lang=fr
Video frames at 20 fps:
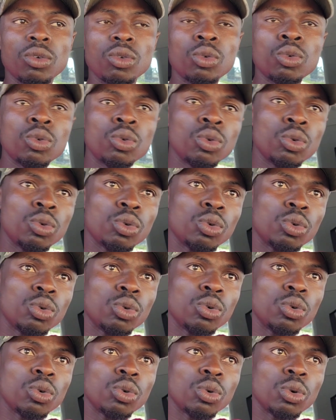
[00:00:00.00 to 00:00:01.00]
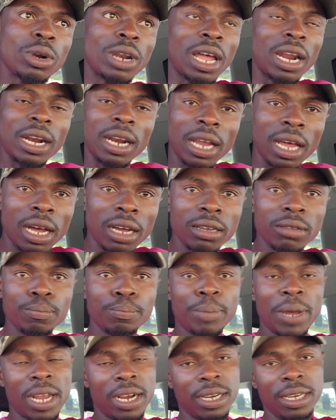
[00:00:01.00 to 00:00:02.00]
où la langue
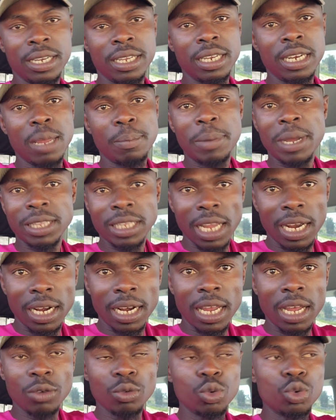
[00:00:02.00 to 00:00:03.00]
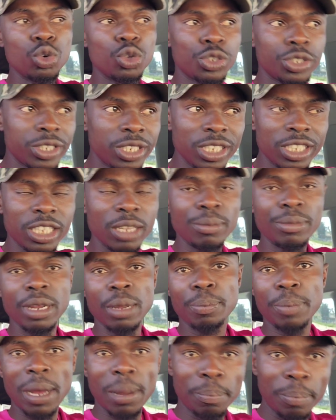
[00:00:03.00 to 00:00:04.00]
parlée n'est pas ta langue, où le système n'est
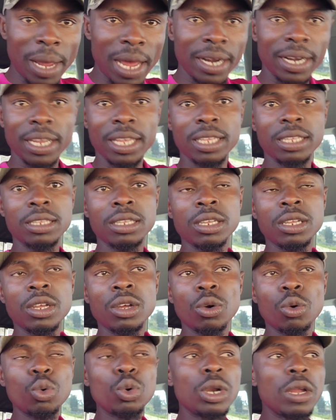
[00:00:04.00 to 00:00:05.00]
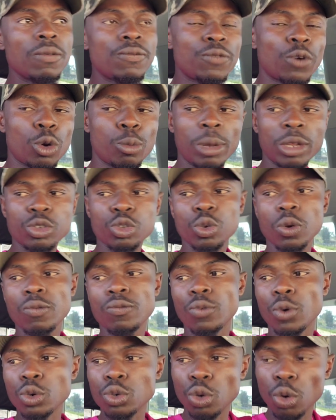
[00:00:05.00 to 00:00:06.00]
pas pareil, où l'information
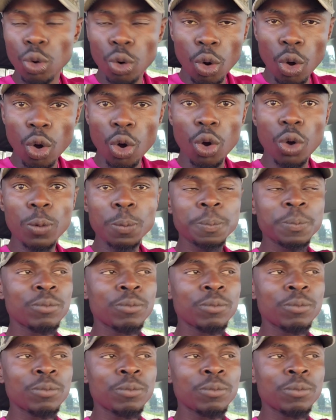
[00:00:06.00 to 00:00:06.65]
vaut de l'or,